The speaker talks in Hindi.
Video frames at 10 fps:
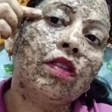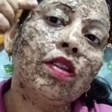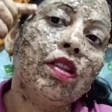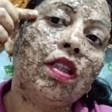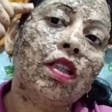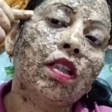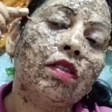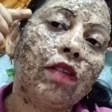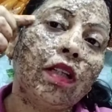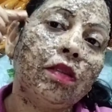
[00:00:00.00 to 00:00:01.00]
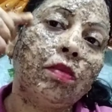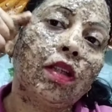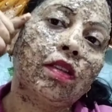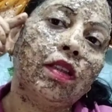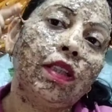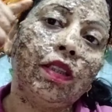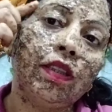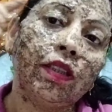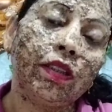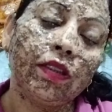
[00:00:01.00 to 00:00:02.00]
कोई दिक्कत वाली बात नहीं
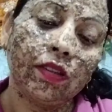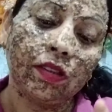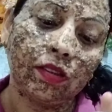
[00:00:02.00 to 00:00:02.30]
है